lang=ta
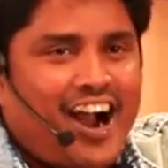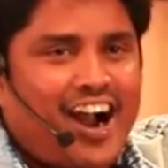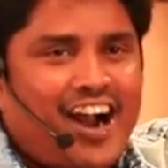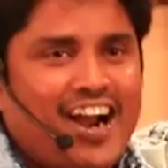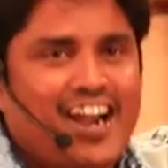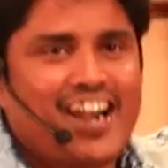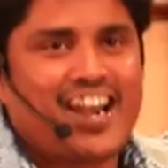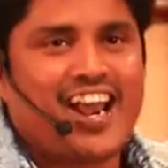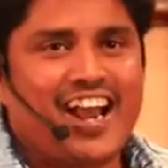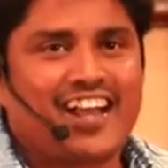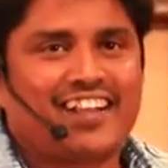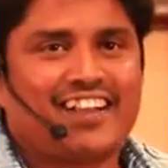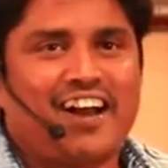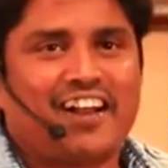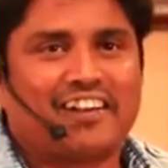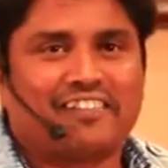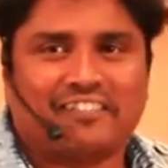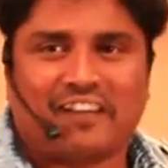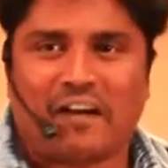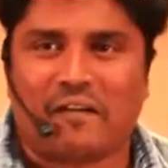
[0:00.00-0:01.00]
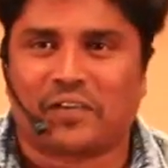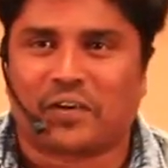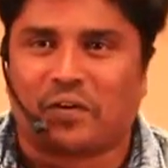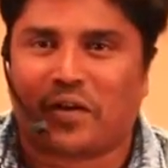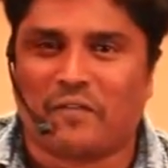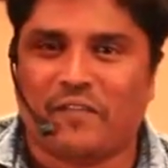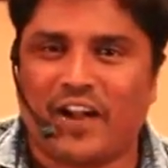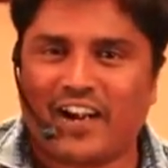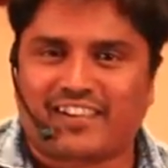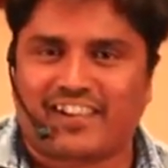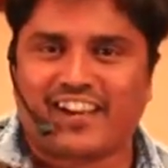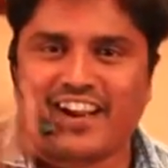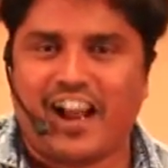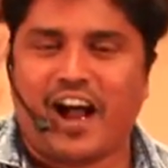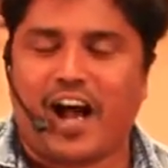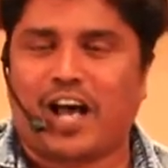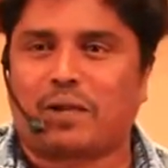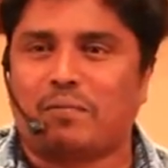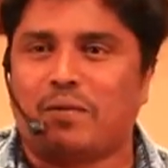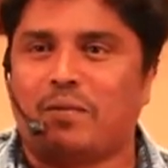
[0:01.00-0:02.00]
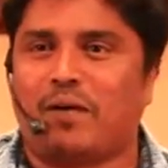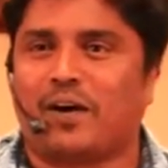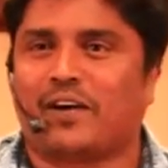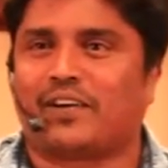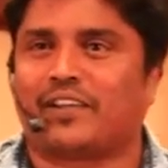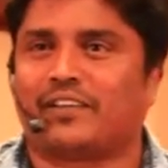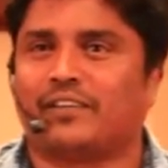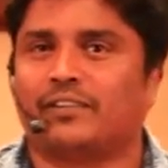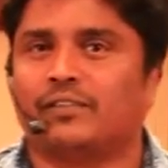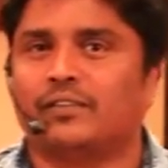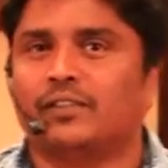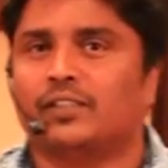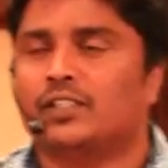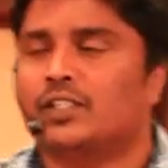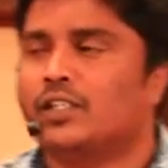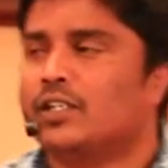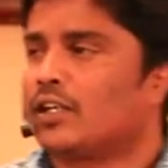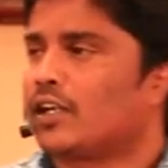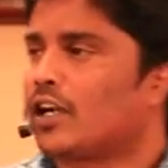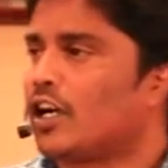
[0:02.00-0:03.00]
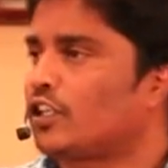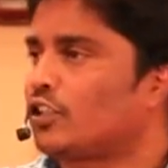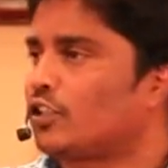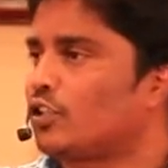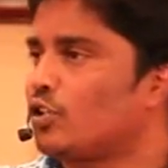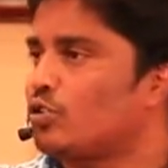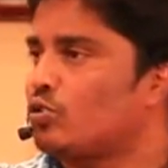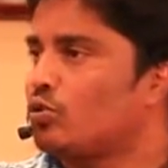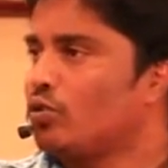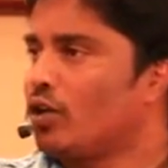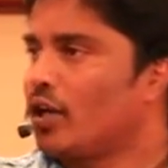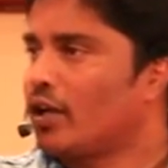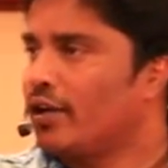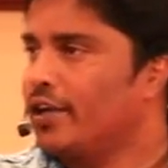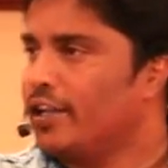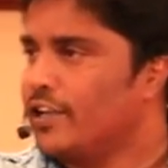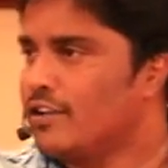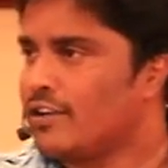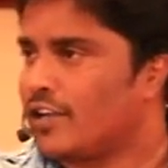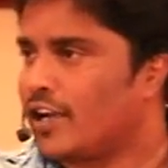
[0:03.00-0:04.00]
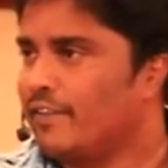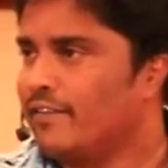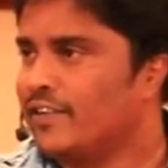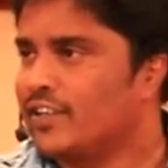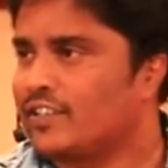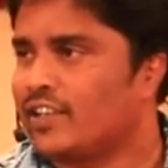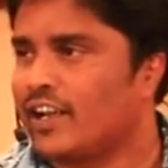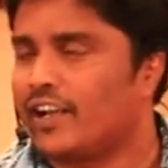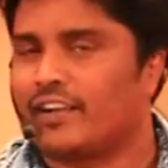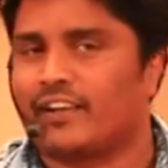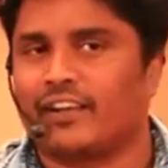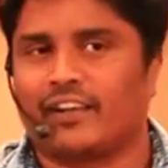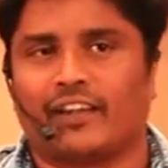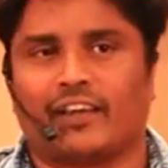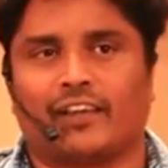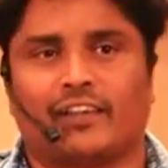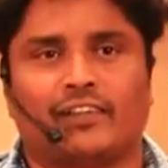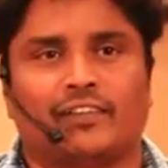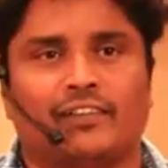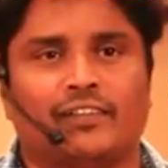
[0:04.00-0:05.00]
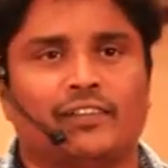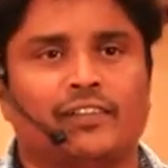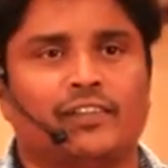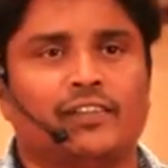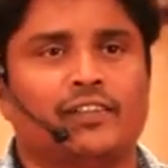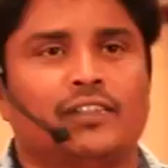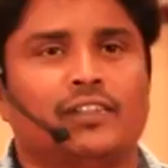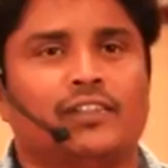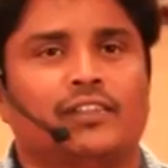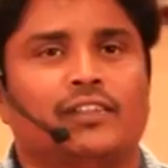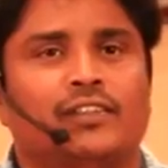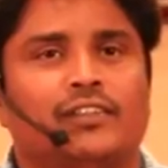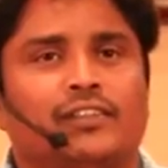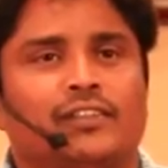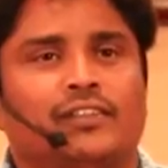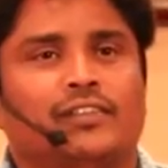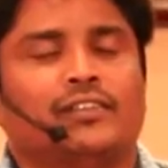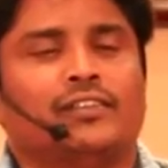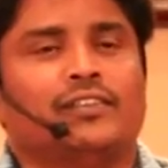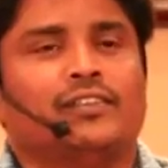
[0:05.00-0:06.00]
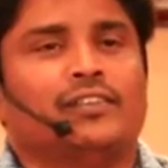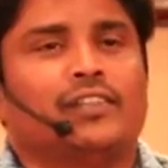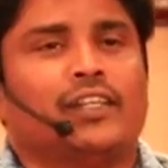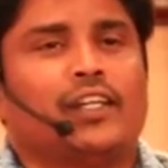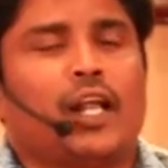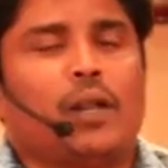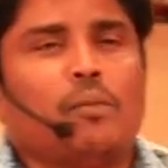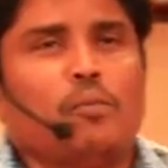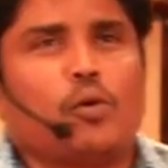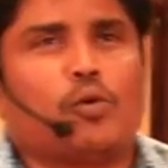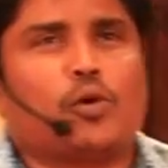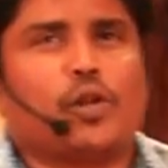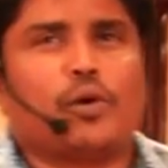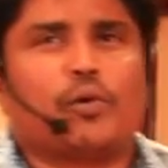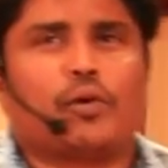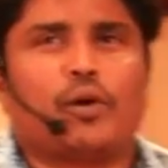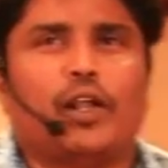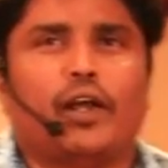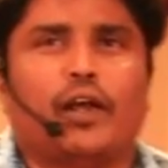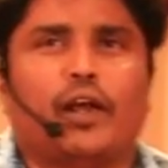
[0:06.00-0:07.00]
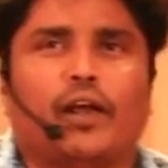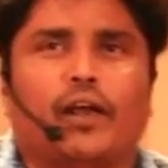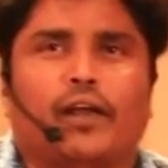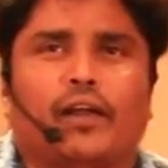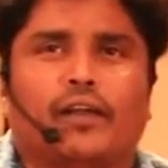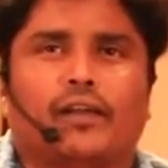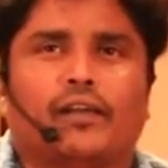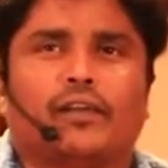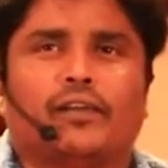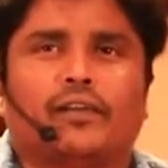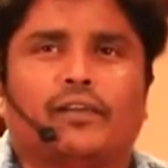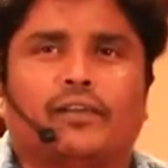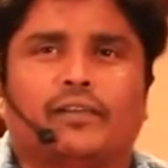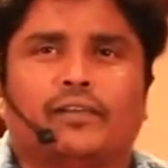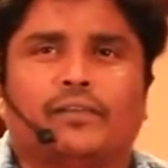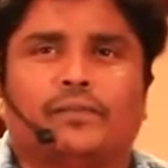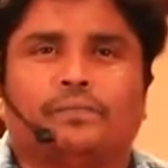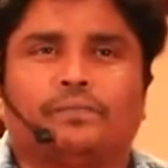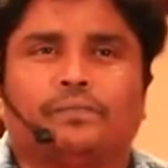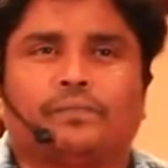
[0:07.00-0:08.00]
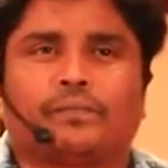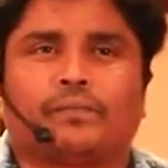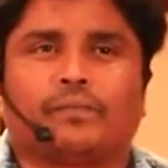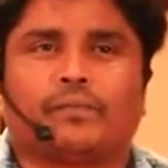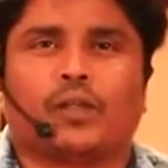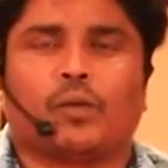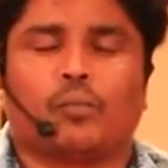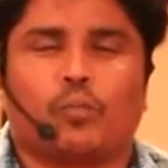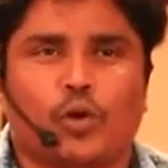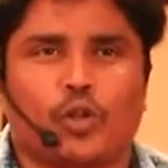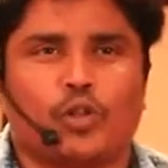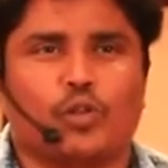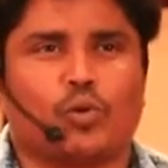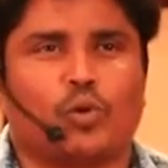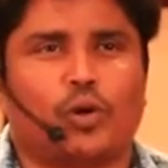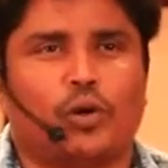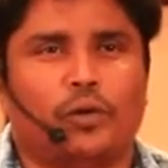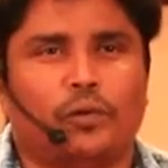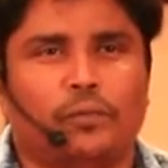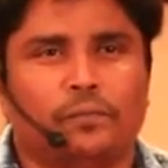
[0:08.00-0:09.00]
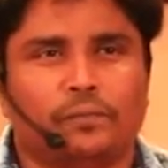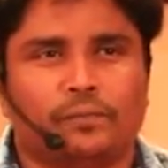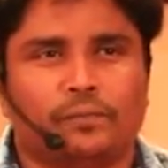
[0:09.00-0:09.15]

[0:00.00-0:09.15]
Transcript: அங்கே தான் அவனுடைய வெற்றி ஆரம்பமாகிறது கத்தர் சொன்னார் நீயும் கன்வின்ஸ் ஆகிட்டனர் நண்புக்குரியவர்களே புரிந்துகொள்